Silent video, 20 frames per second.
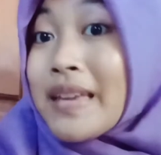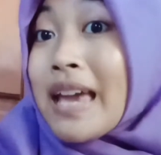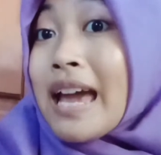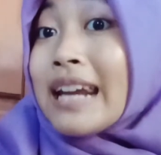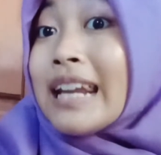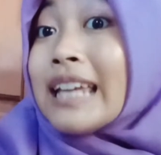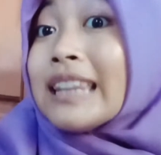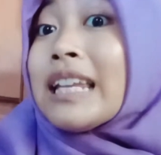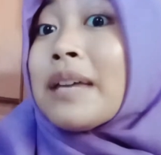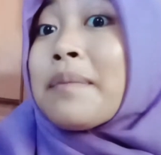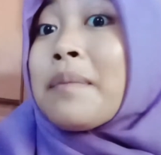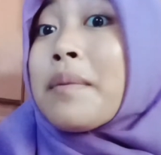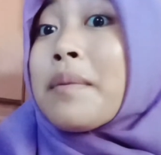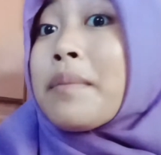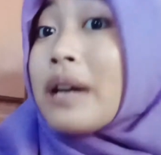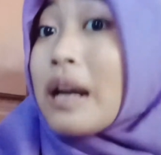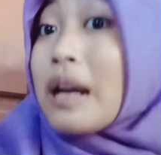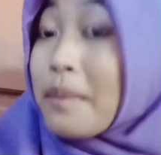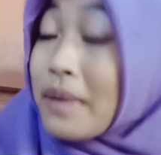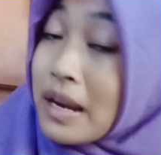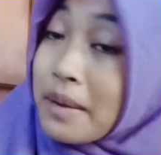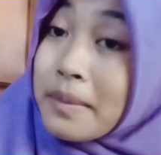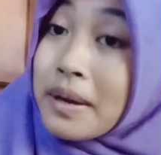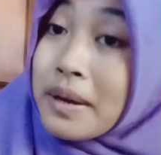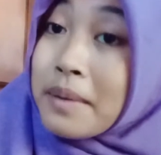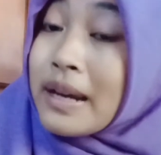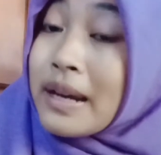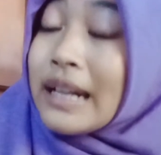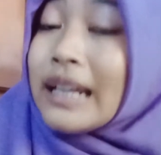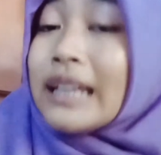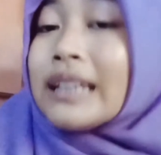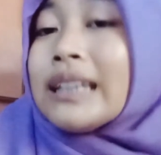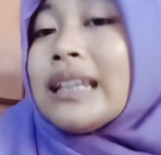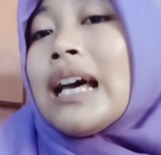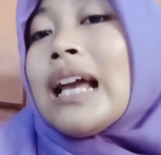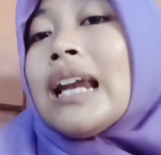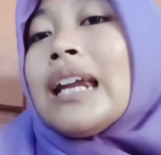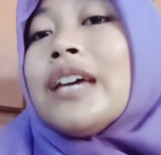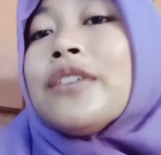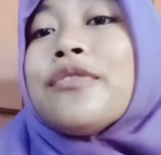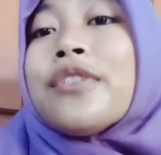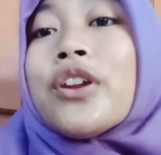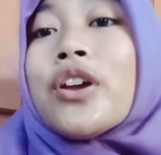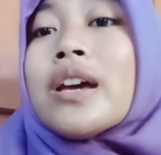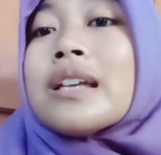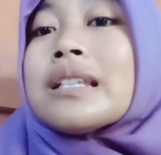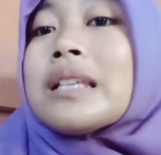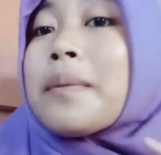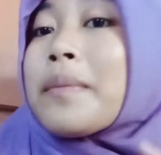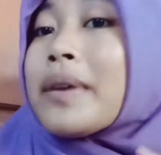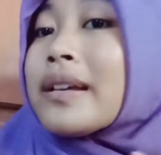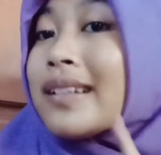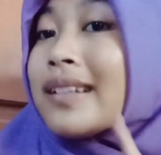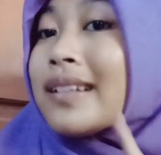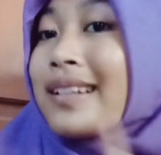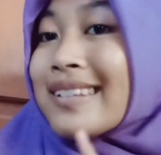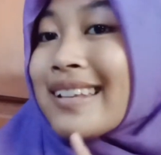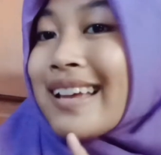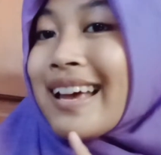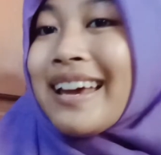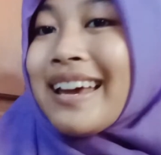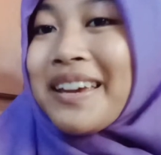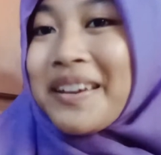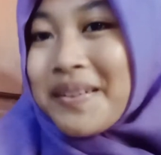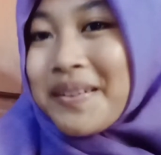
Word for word: Dan tanpa berlama-lama, mari kita lihat videonya sampai selesai.